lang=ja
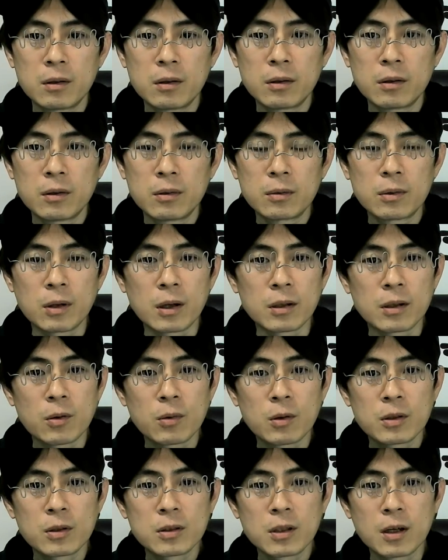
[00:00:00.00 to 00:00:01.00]
これあたお
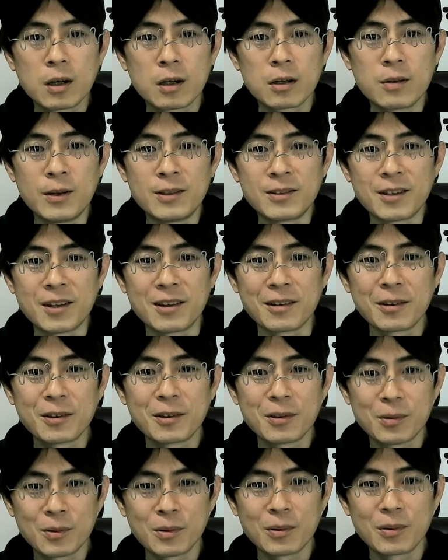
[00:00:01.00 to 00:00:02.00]
かじゃありませんか
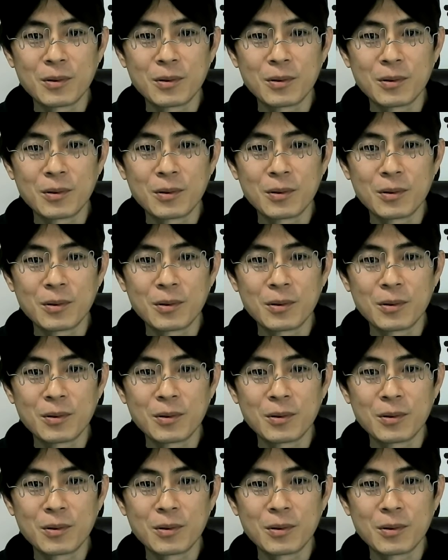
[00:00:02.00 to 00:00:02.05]
と